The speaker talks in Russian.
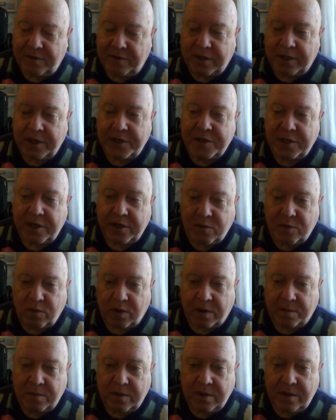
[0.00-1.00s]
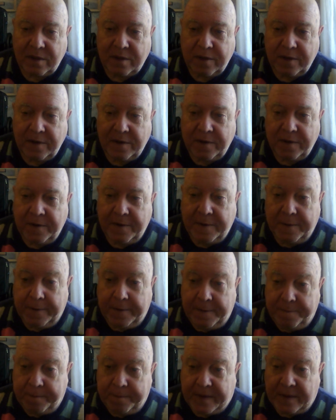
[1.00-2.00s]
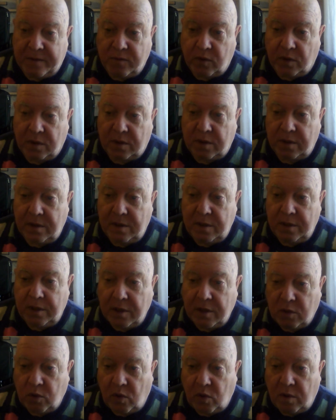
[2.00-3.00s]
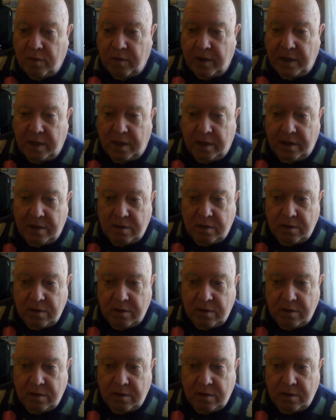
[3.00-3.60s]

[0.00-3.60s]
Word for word: веточный корм. Вот. Еловая,